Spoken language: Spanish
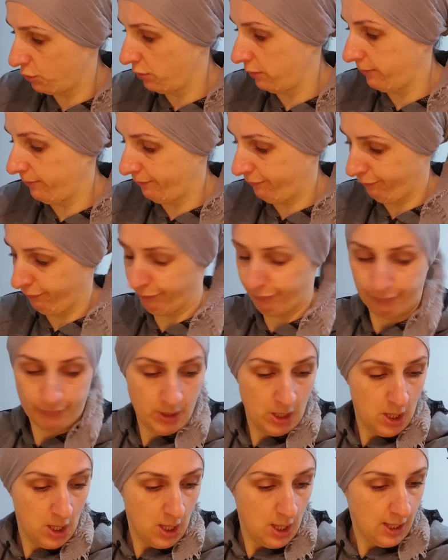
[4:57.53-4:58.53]
dos.
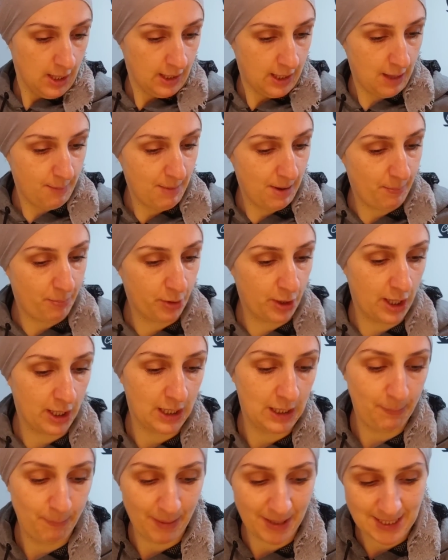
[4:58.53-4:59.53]
¿Qué más por
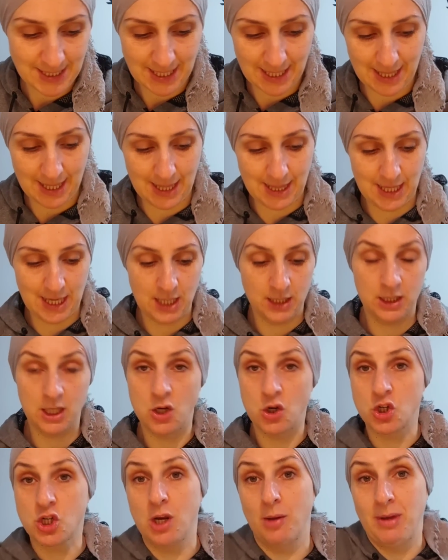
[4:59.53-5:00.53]
aquí? Pasta de
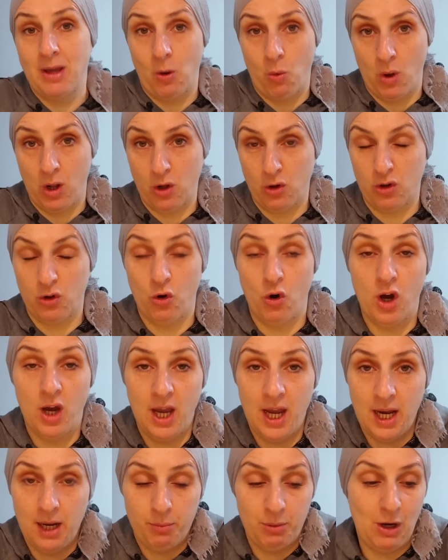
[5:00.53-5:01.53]
dientes, no sabía cuál
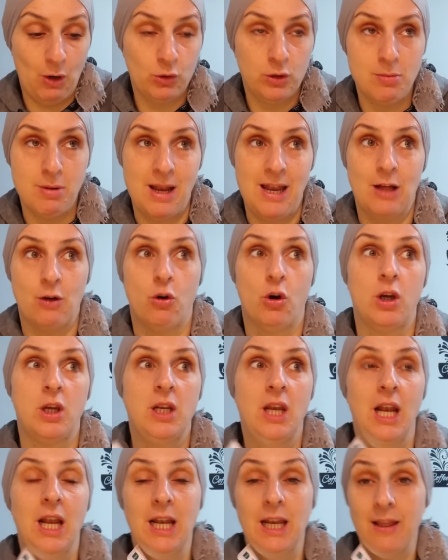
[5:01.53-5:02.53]
coger. La última vez la
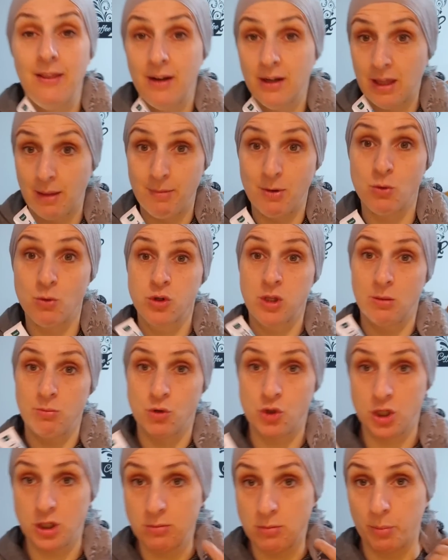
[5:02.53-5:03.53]
cogí en el Lidl, gusta
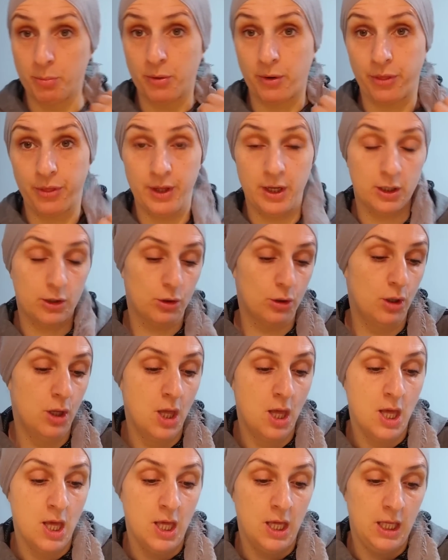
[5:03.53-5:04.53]
muchísimo, por
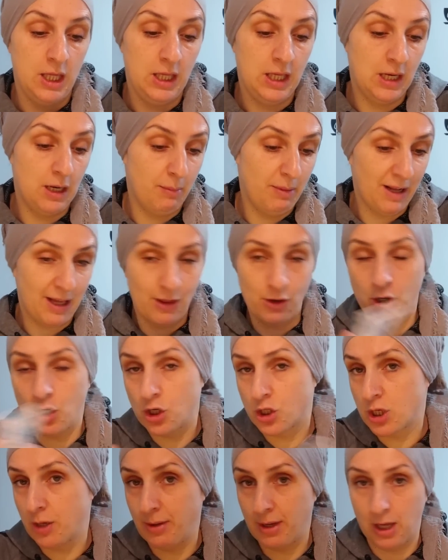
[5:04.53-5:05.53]
cierto. Y en el
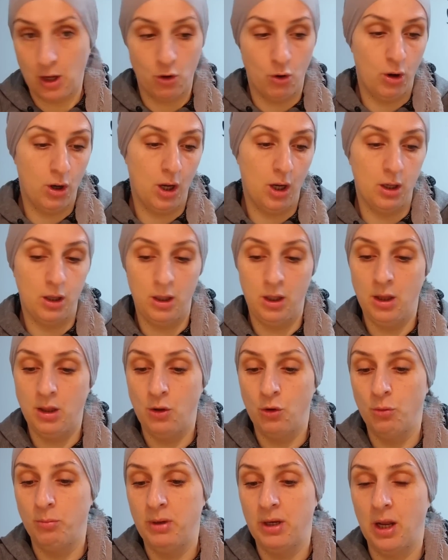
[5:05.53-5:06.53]
Mercadona no sabía qué coger.
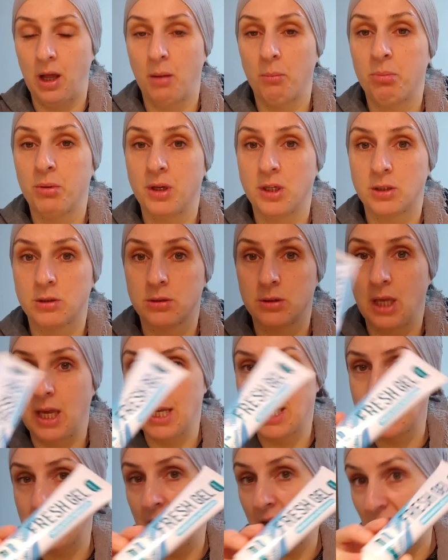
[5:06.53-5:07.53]
Y digo, mira, pues
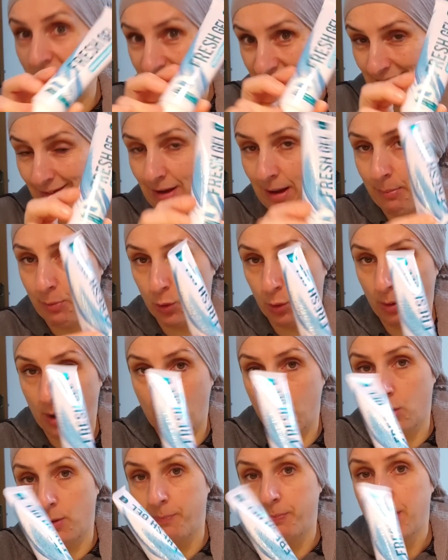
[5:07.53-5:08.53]
esta, que ya la había
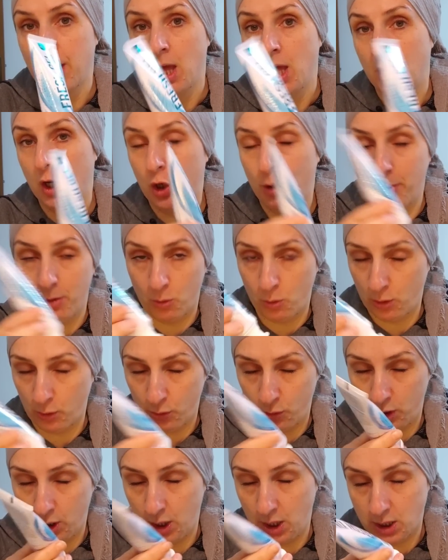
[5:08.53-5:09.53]
probado. No me
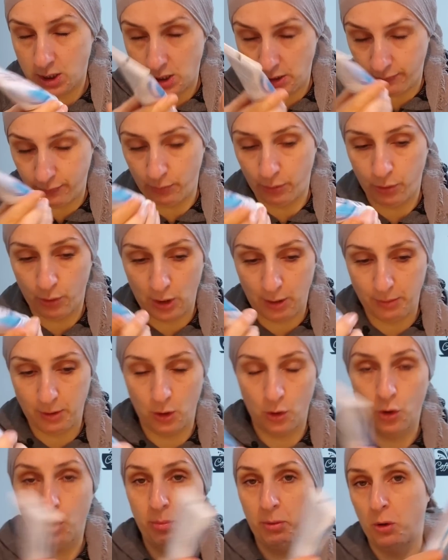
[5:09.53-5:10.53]
acuerdo de si funciona
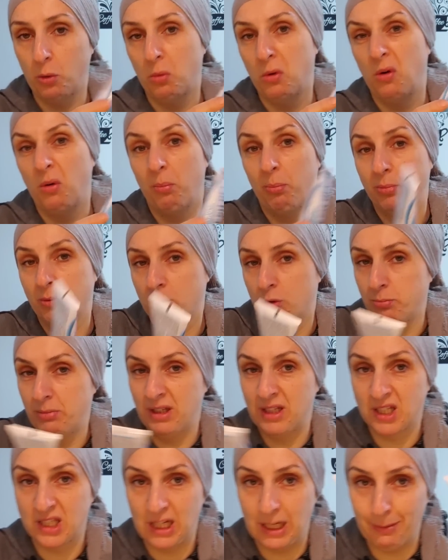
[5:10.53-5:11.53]
bien o no, pero bueno.
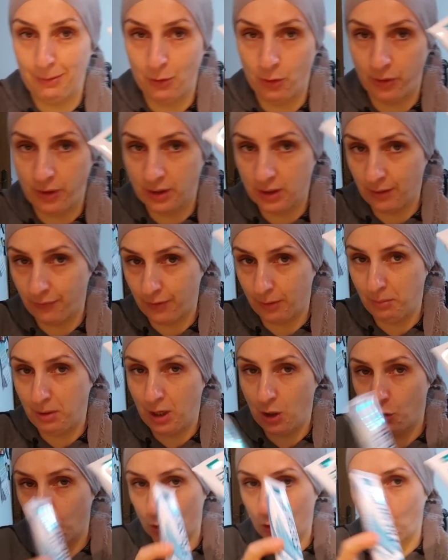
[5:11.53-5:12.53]
Mientras te laves los dientes,
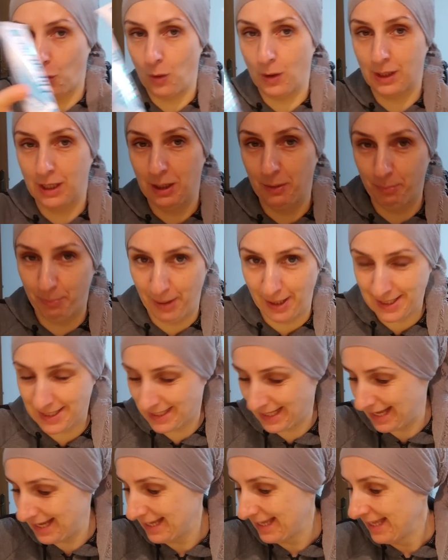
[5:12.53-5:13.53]
familia, yo creo que cualquier
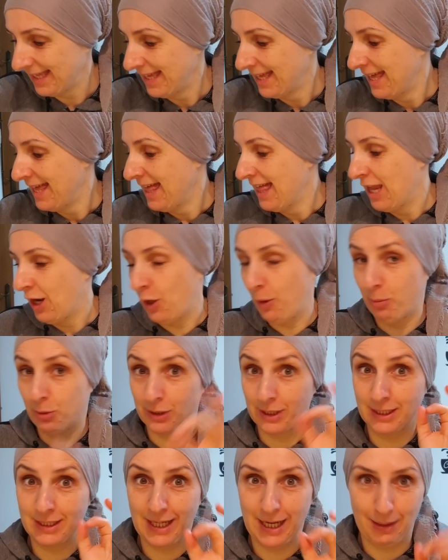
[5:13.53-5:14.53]
pasta. Lo
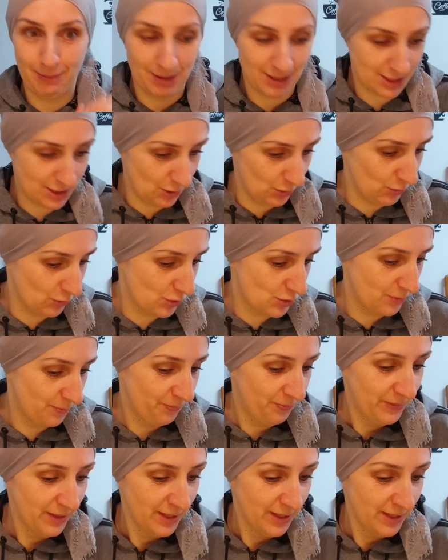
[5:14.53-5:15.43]
importante es lavárselos.